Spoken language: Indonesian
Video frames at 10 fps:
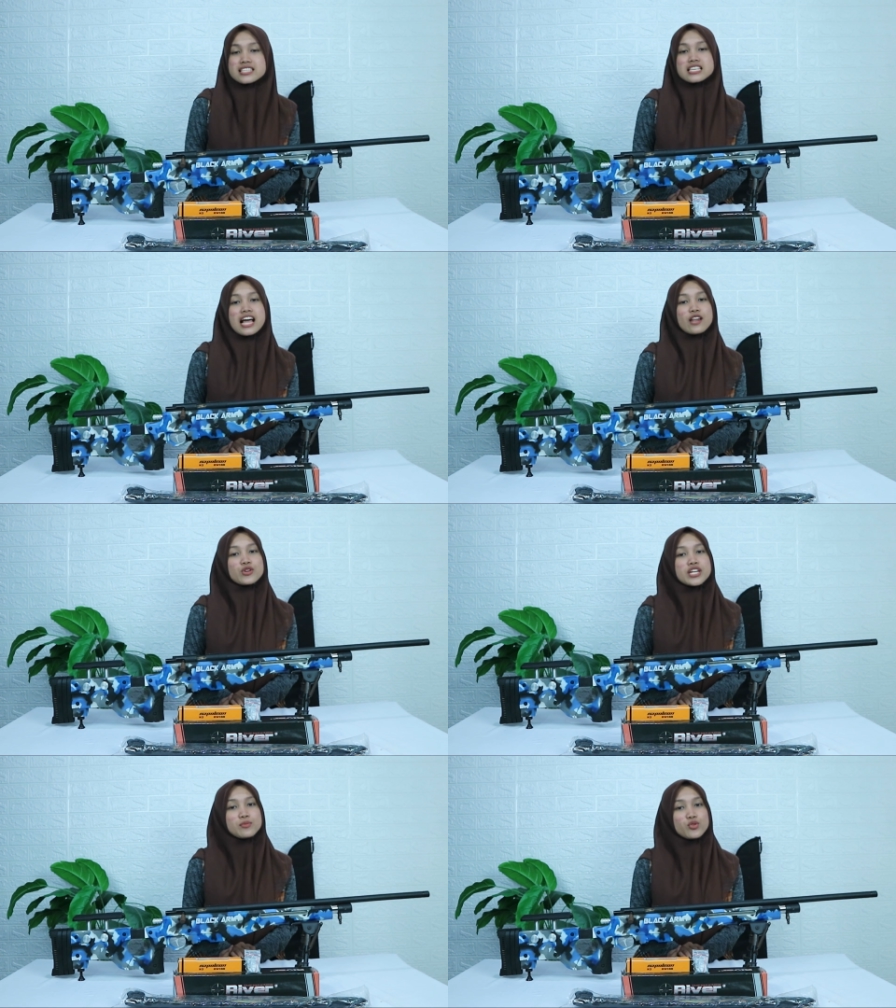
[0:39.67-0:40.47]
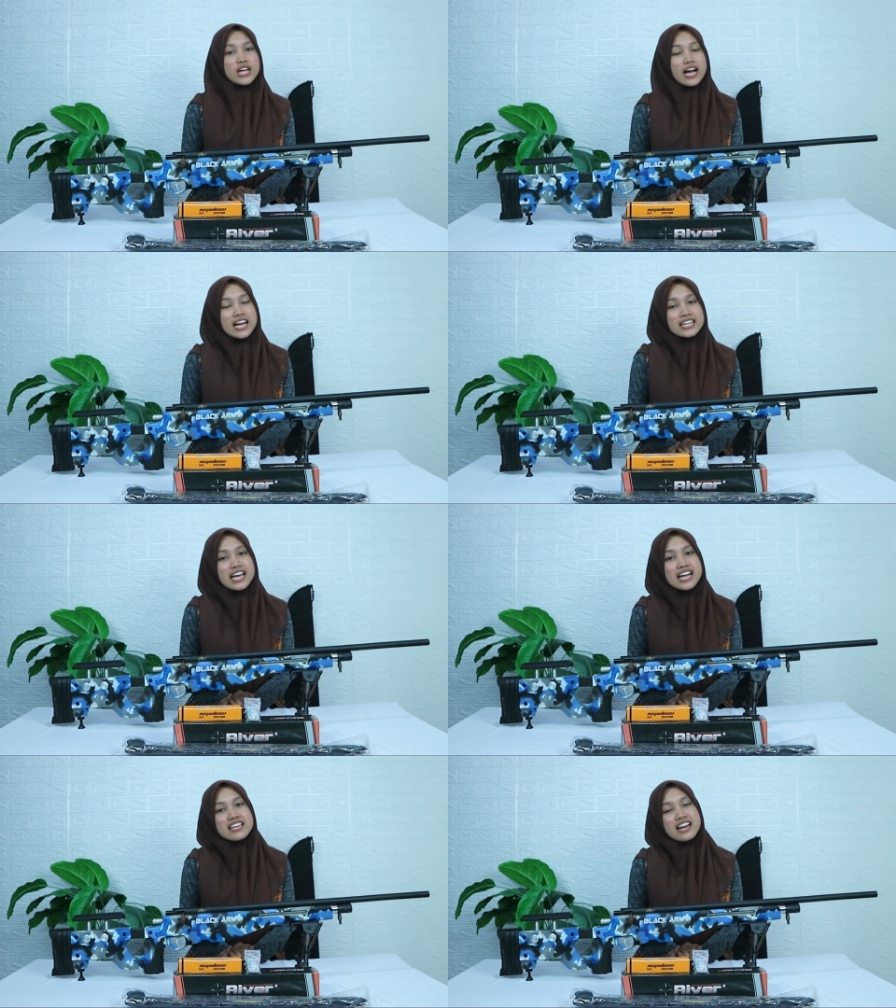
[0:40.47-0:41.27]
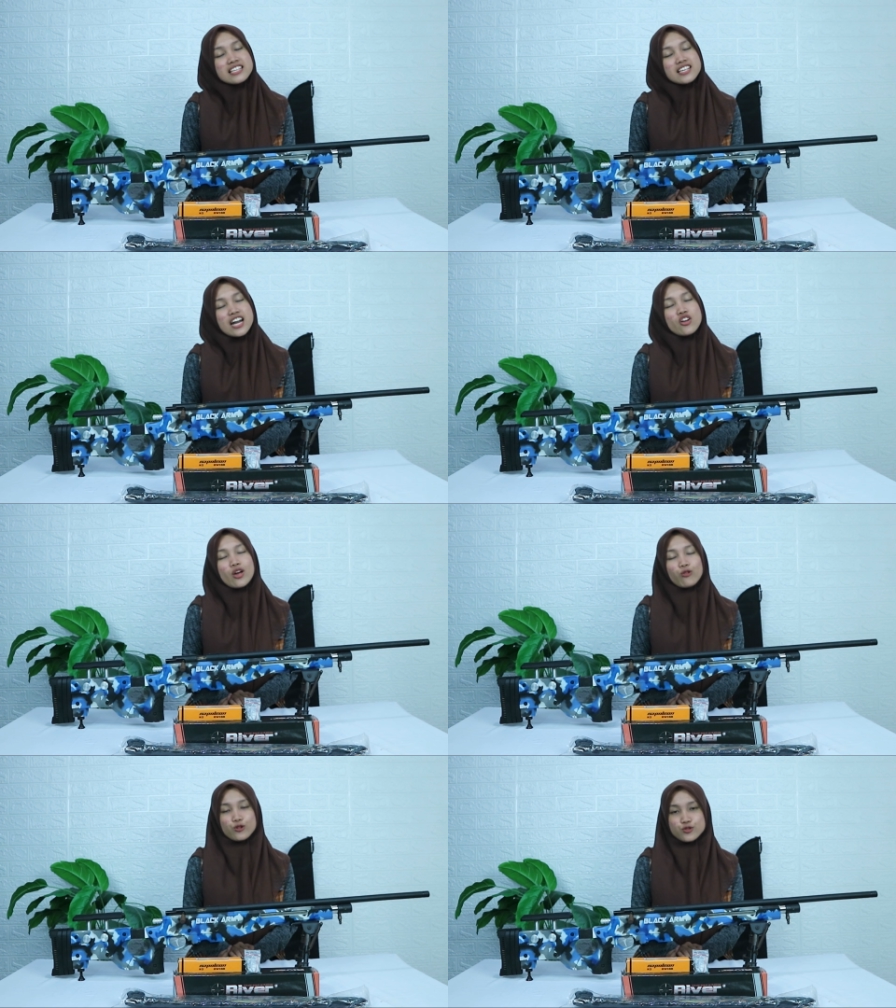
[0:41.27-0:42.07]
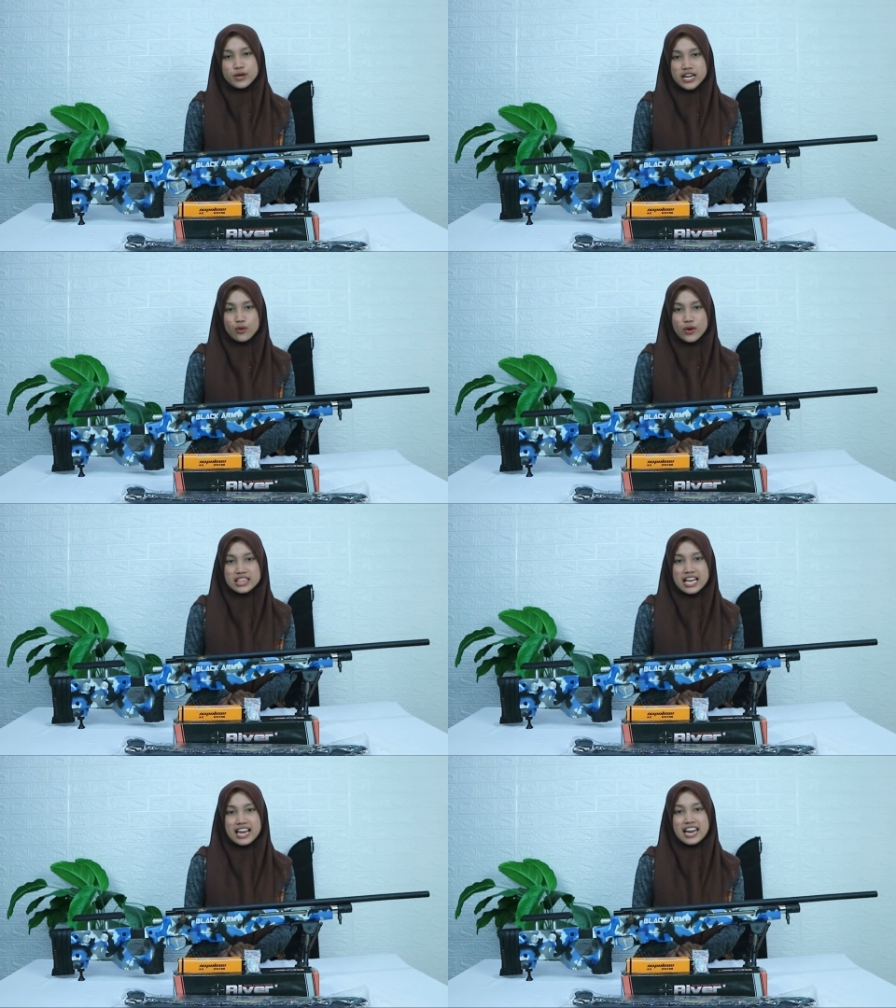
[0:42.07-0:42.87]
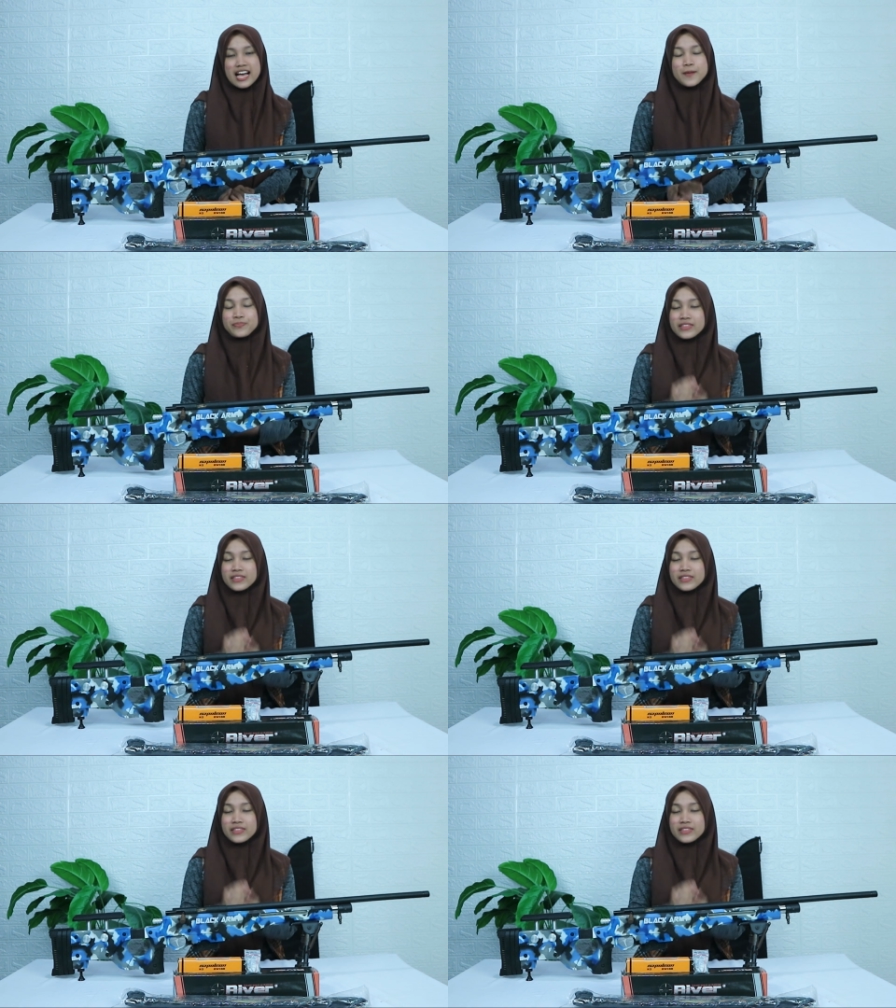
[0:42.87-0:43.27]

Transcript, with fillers: selalu dimudahkan dan dilancarkan oleh Allah Subhanahu wa taala.